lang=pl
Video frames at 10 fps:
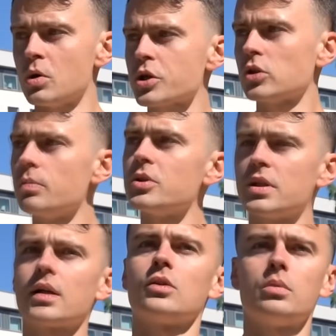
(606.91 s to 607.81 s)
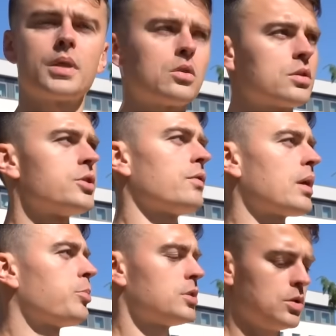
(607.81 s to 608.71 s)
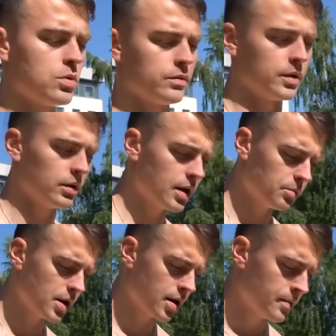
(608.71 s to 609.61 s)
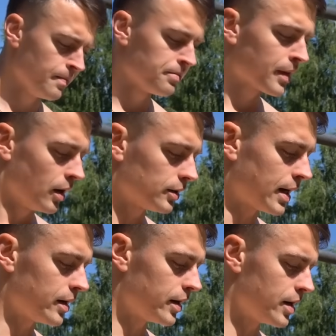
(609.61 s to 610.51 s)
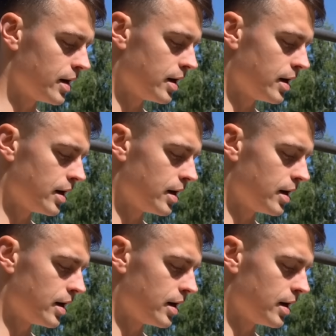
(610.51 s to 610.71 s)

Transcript: Może to być taka dobra rozgrzewka pod siłownię. No niemniej, dalej.